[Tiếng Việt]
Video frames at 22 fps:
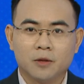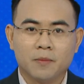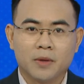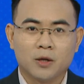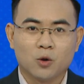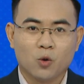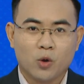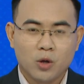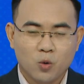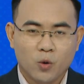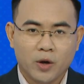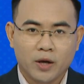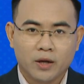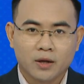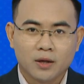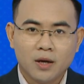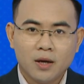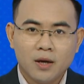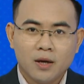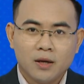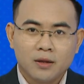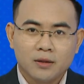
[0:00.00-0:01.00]
mình ủy quyền,
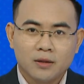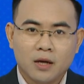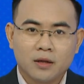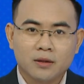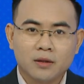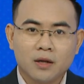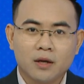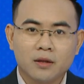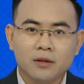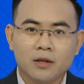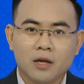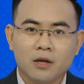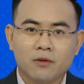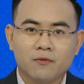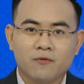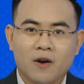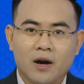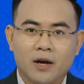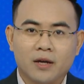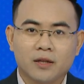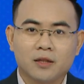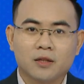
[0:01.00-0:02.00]
dẫn đến việc
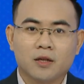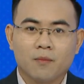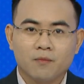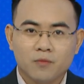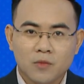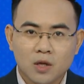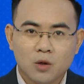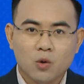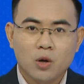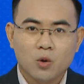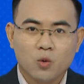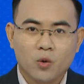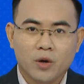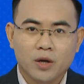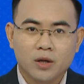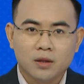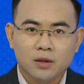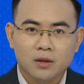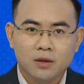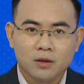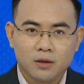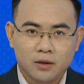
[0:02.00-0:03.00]
phải chấm dứt ủy
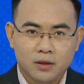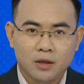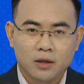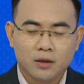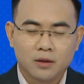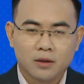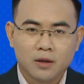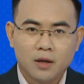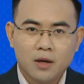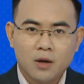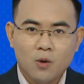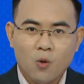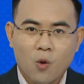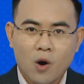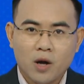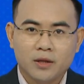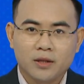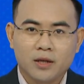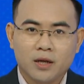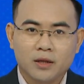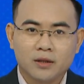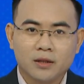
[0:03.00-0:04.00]
quyền giữa chừng hoặc
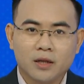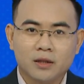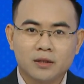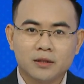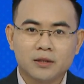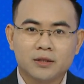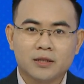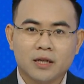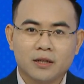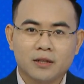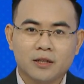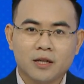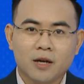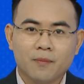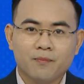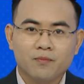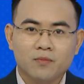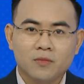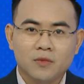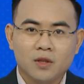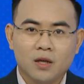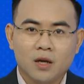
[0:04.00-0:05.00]
dẫn đến tranh chấp
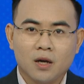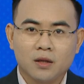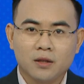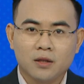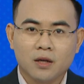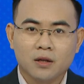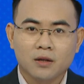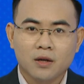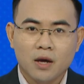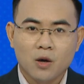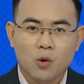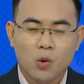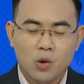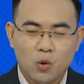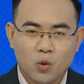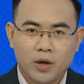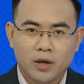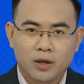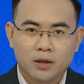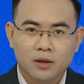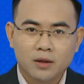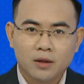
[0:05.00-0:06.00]
về vấn đề ủy
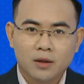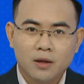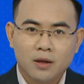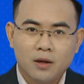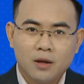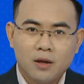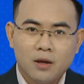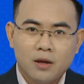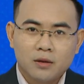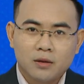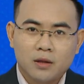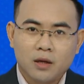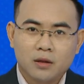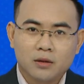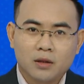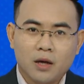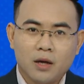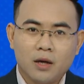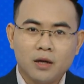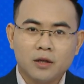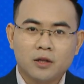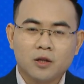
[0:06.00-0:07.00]
quyền. Thực
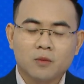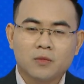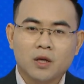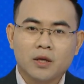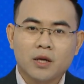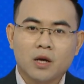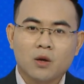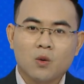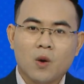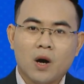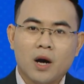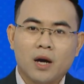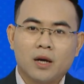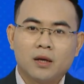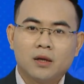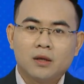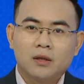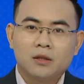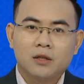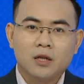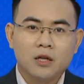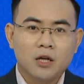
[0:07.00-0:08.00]
tế trong thời gian qua,
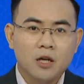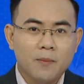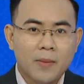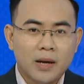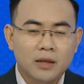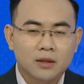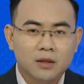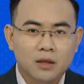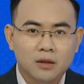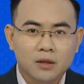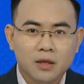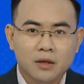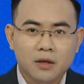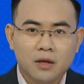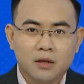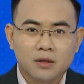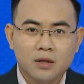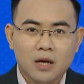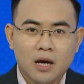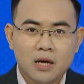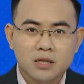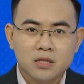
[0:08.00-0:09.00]
trên địa bàn tỉnh Tây
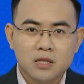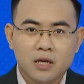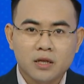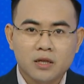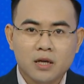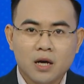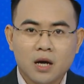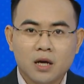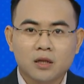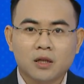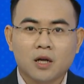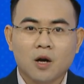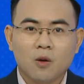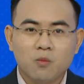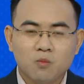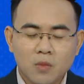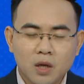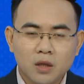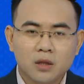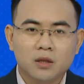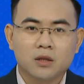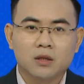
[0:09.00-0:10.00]
Ninh đã xảy ra không
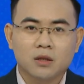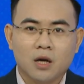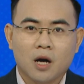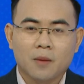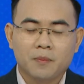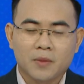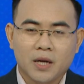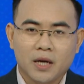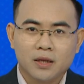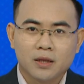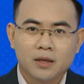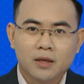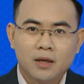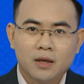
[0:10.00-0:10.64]
ít trường hợp này,